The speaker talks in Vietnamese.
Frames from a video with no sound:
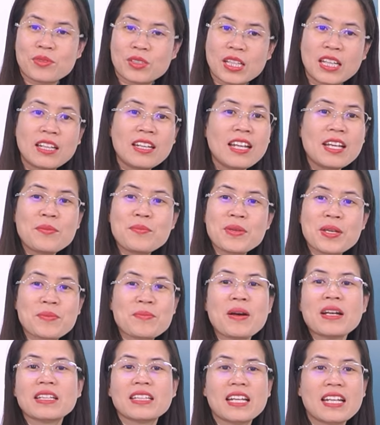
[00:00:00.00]
tiến lên
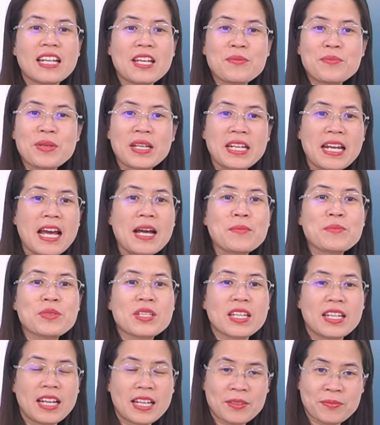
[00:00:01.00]
miền bắc tiến lên miền nam
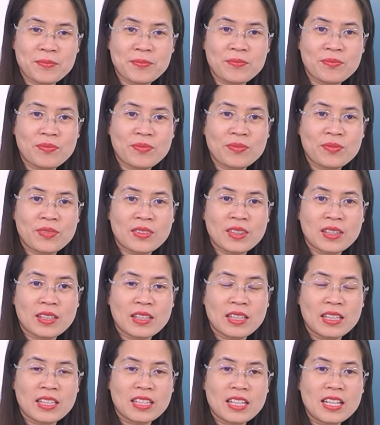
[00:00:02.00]
gì đấy
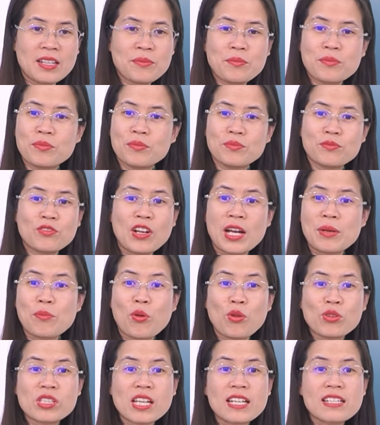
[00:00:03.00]
thế về
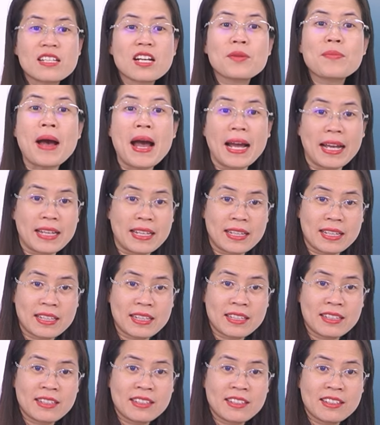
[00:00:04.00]
bố dạy chơi bài
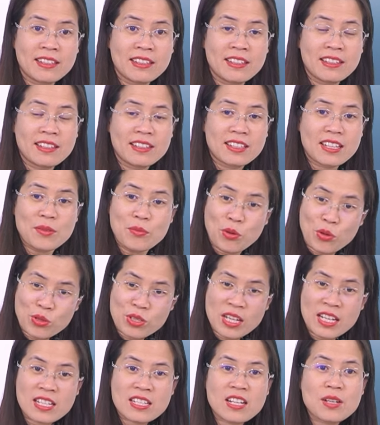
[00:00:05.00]
thế bố
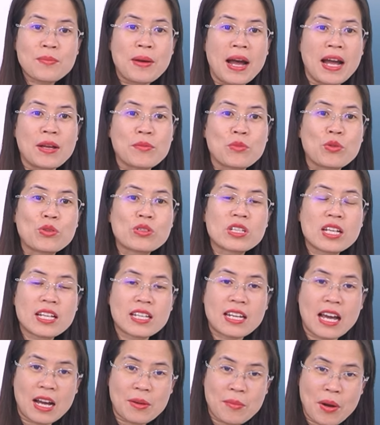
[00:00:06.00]
dạy chơi bài bố dạy
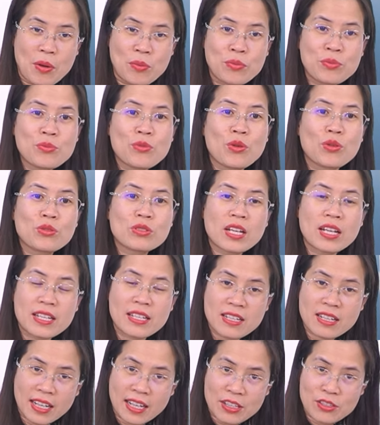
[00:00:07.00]
đá bóng bố dạy
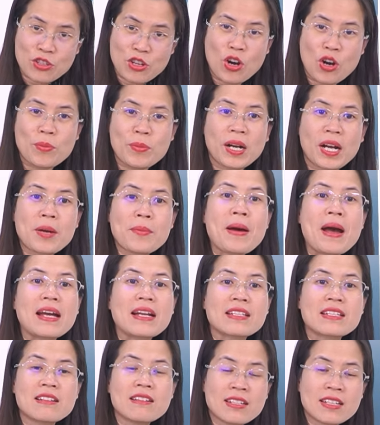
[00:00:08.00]
những cái trò mà các
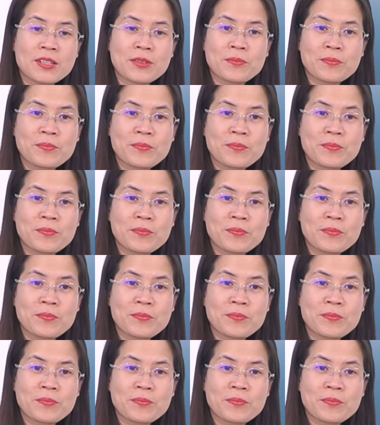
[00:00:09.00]
bạn chơi